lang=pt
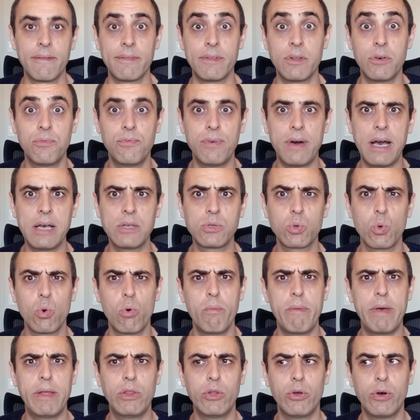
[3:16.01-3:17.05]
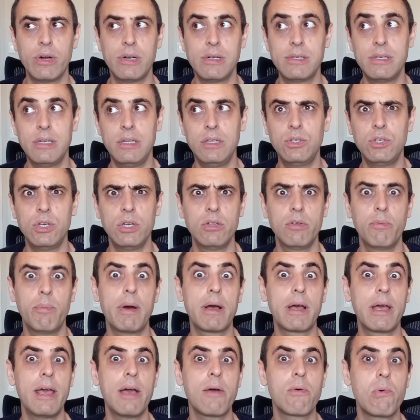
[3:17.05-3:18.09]
não faz o menor sentido para
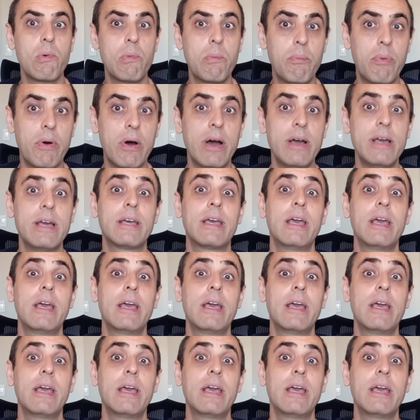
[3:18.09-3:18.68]
quem acompanha,